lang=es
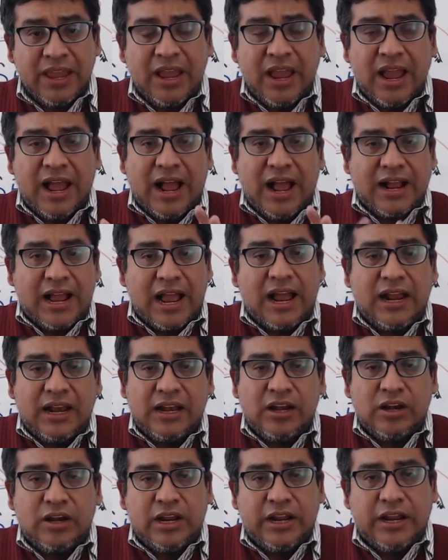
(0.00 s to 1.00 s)
Acá,
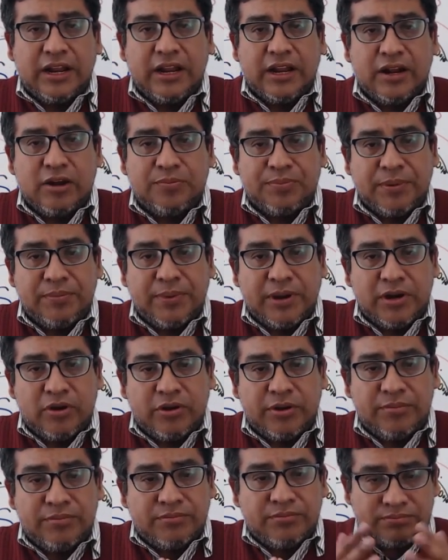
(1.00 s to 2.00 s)
eh, el primero
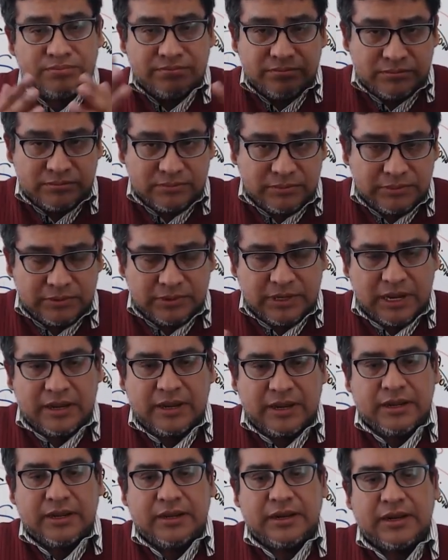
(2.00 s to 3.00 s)

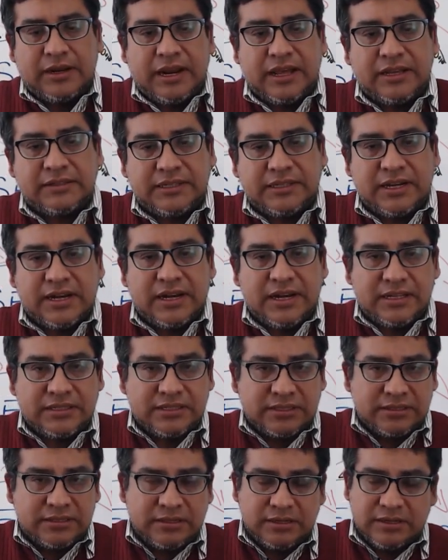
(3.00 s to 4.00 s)

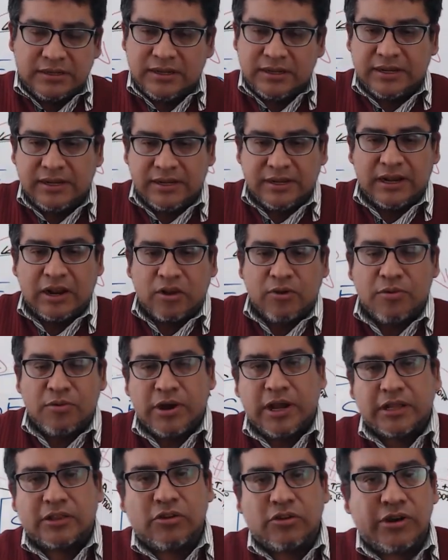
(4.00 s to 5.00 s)
agradecerles eh, la
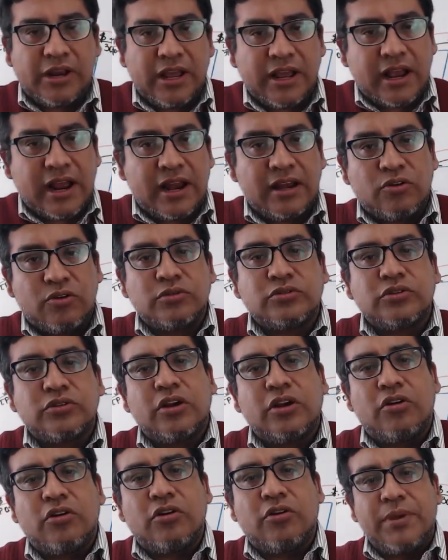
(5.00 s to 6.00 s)
convocatoria, acá el curso de
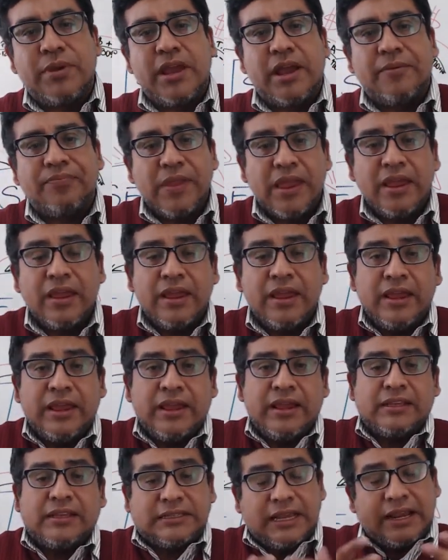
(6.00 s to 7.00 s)
economía.
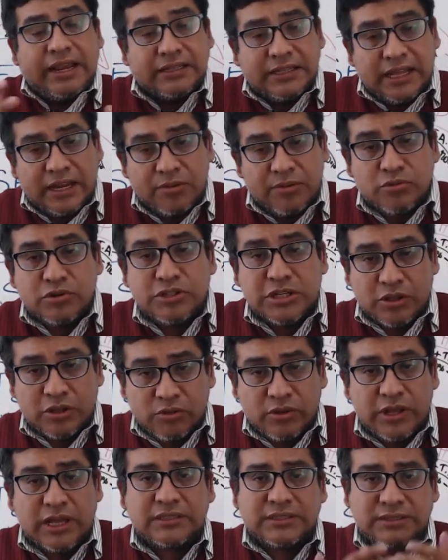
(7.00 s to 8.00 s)
Sé que tienen muchas
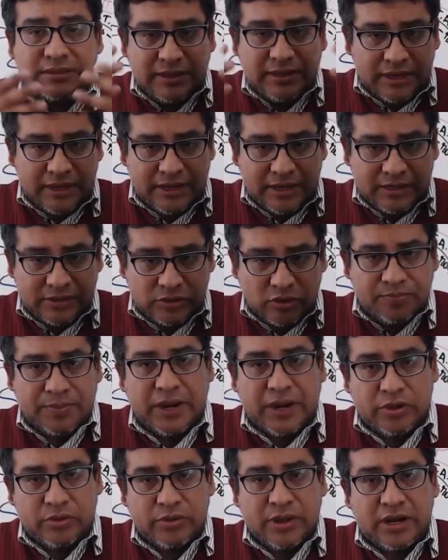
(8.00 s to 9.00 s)
dudas, estoy
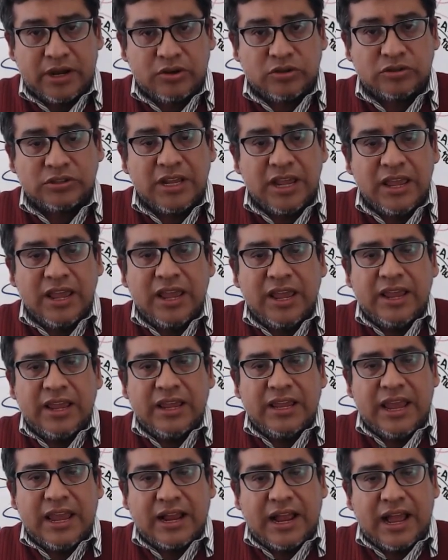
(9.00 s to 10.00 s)
para ayudarlos.
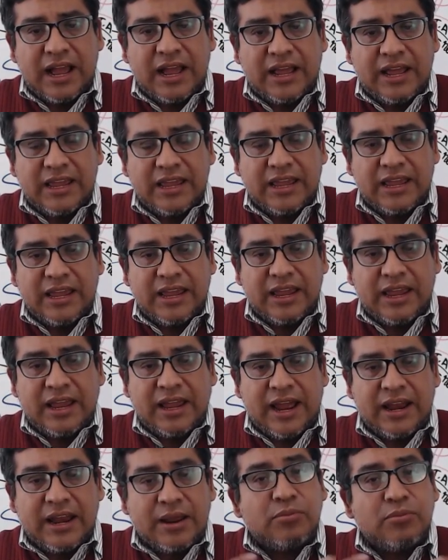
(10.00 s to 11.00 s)
Y acá
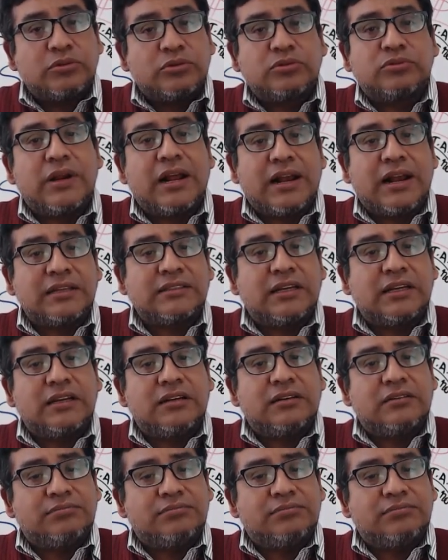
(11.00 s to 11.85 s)
haremos una clase,